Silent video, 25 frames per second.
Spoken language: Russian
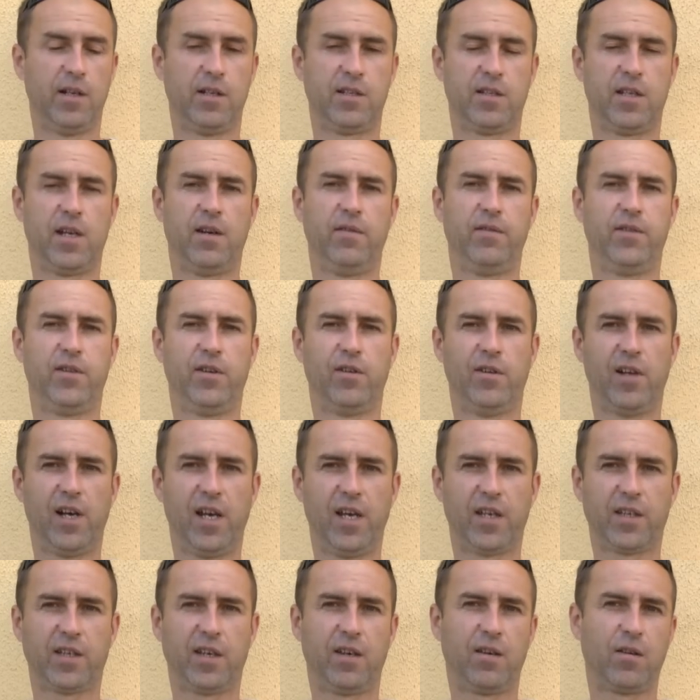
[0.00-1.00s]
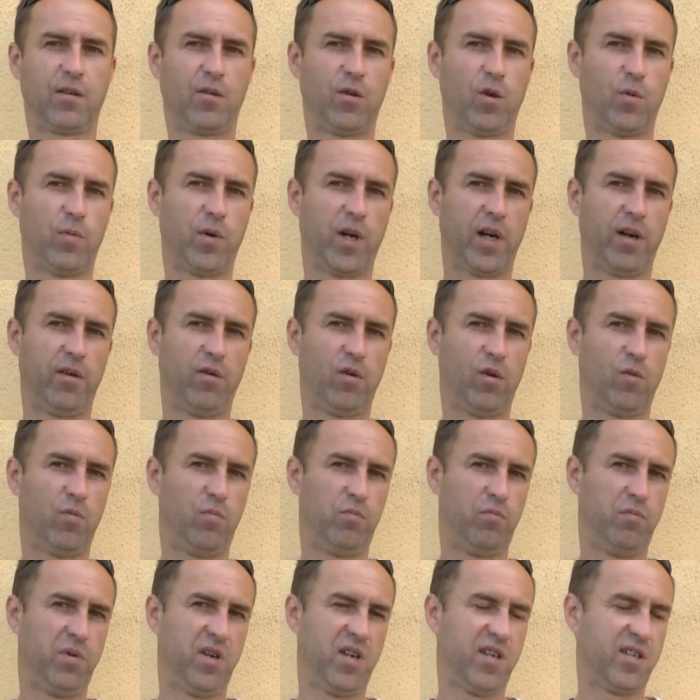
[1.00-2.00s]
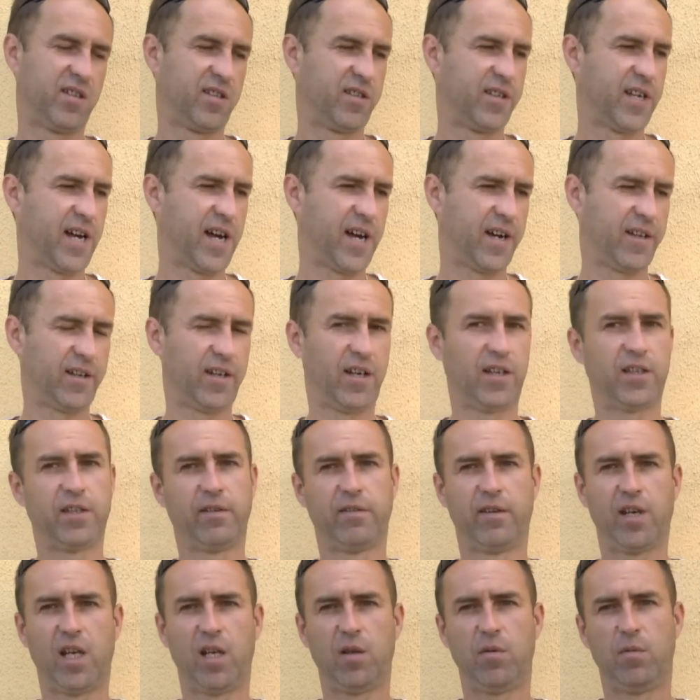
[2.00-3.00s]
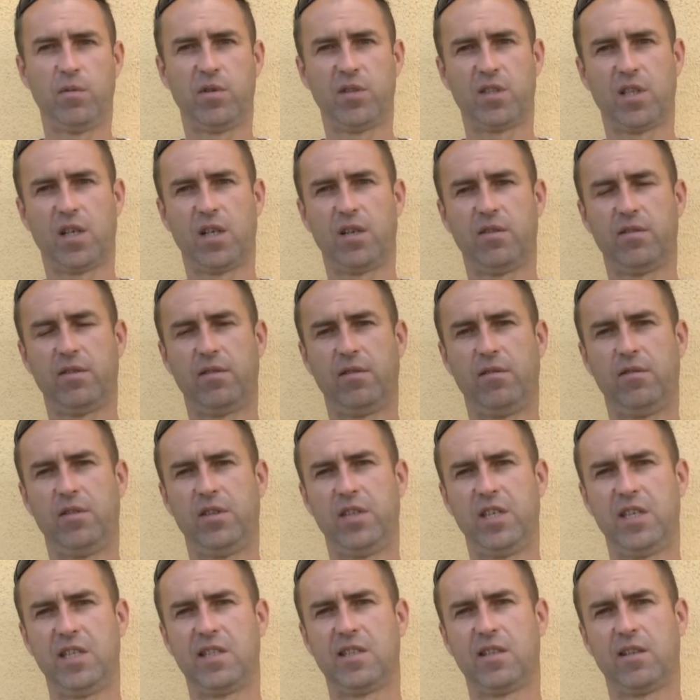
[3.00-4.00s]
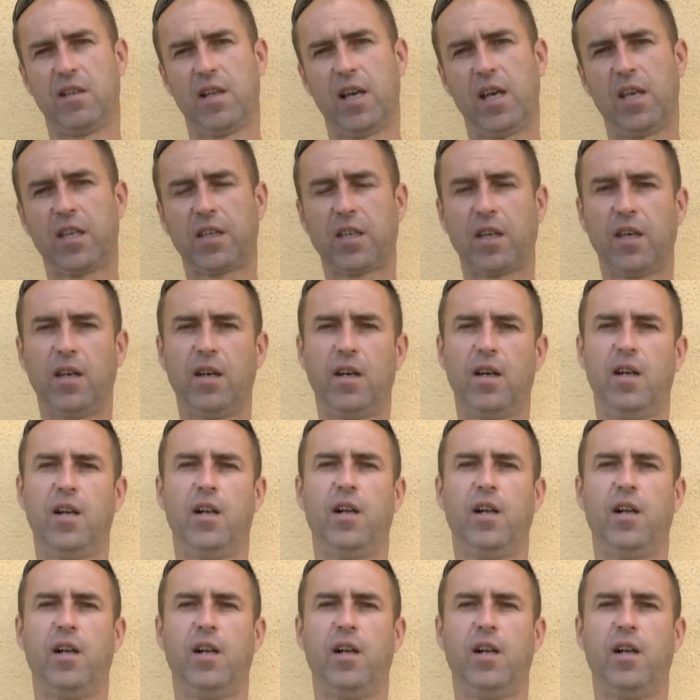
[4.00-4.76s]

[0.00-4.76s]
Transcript: Ставьте лайки. Кто провел бездарно это время, ставьте дизлайки.